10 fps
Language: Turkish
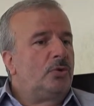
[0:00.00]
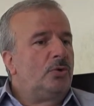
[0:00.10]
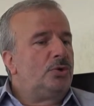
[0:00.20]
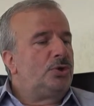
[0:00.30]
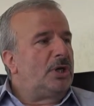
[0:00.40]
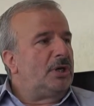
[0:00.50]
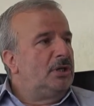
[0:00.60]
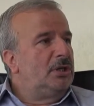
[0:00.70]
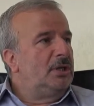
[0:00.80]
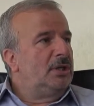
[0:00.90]

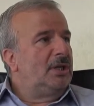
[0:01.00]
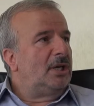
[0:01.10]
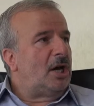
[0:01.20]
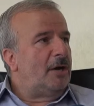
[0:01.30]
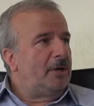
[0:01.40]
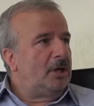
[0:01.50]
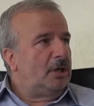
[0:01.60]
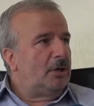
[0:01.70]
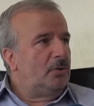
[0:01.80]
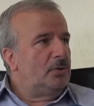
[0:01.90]
kuruluşlarının
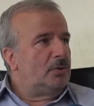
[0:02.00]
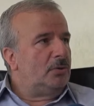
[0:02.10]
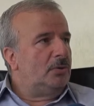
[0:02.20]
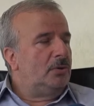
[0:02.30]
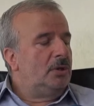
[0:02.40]
kameraları olsun,